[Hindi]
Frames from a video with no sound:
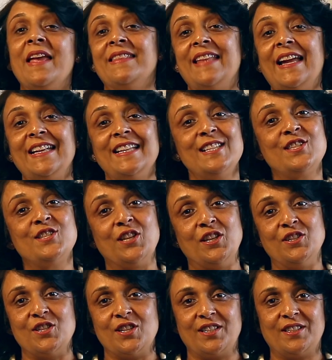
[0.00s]
That is
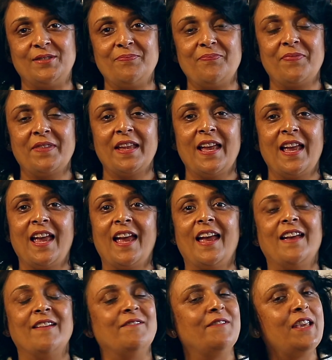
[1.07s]
ginger.
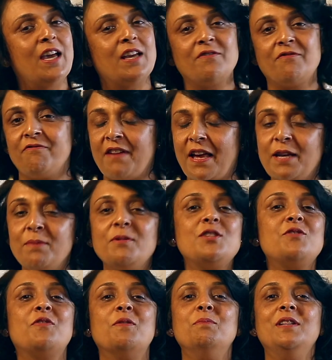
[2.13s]
We are very
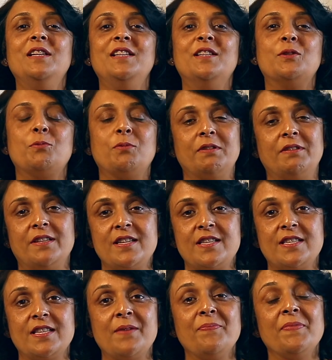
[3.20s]
much familiar with
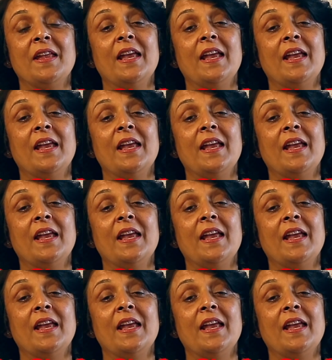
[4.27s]
this.